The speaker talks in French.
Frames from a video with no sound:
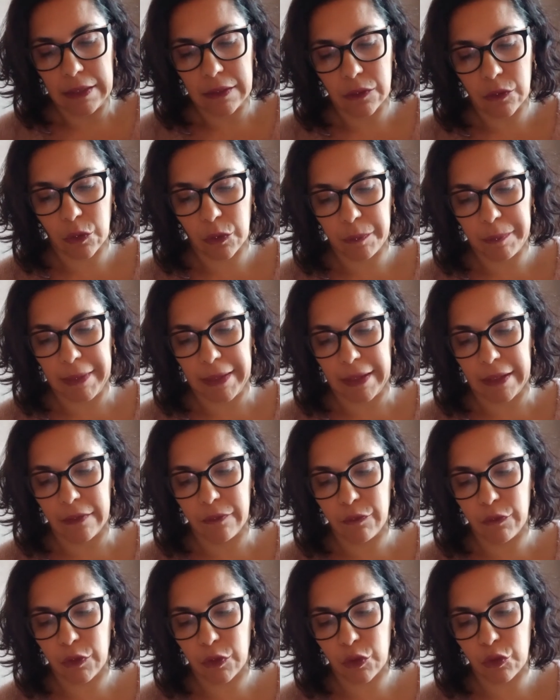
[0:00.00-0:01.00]
Donc
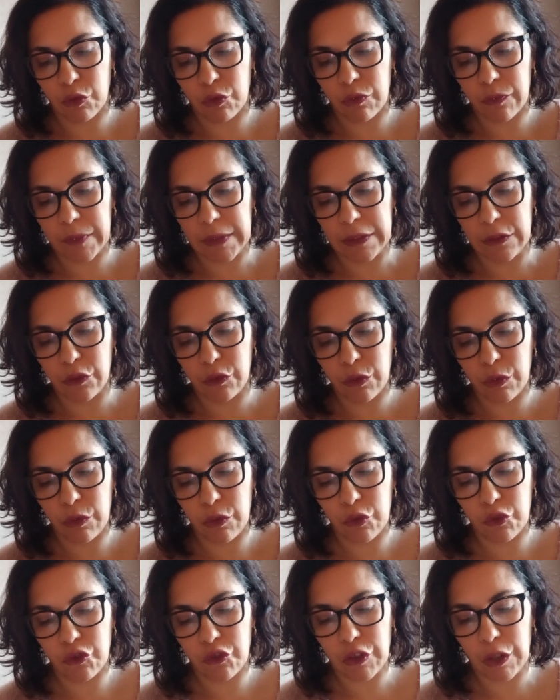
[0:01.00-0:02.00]
pareil, vous le retrouvez sur
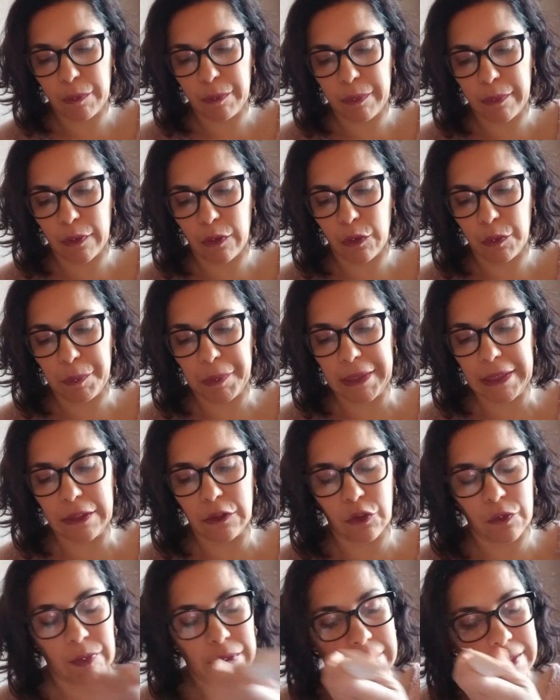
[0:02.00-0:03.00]
le shop au prix
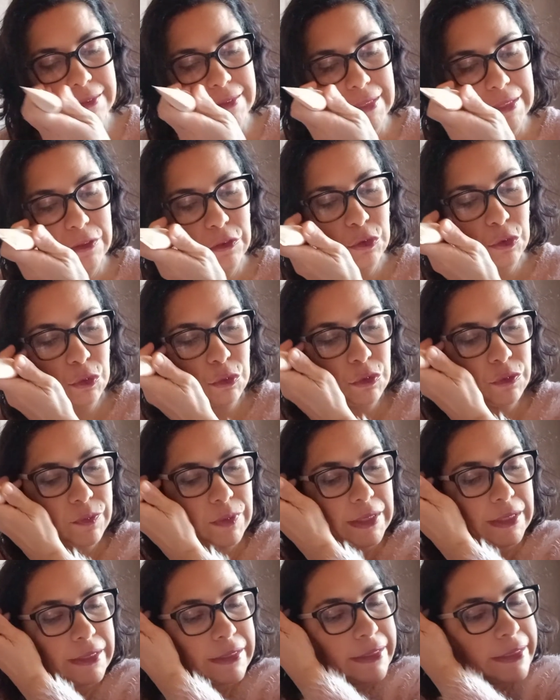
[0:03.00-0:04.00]
de
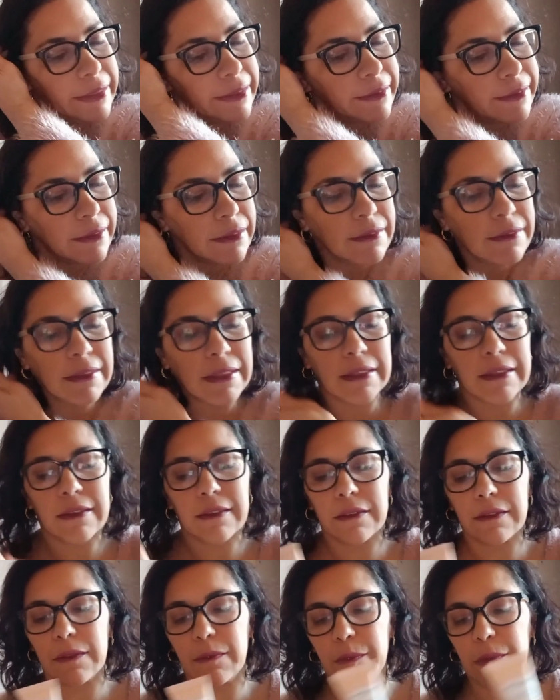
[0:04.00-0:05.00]
27,20€ les 150